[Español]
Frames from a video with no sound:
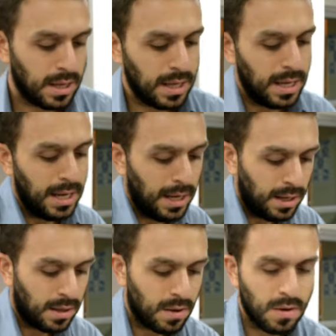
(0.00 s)
y
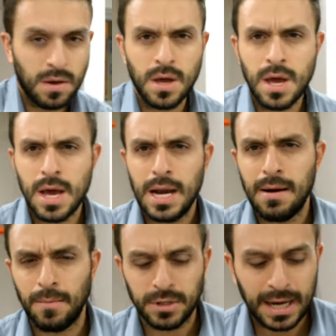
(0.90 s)
le
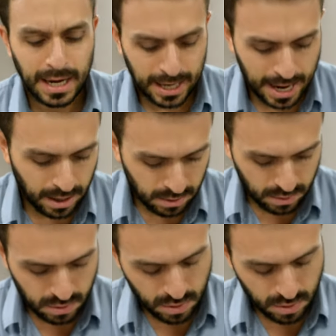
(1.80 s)
vamos a agregar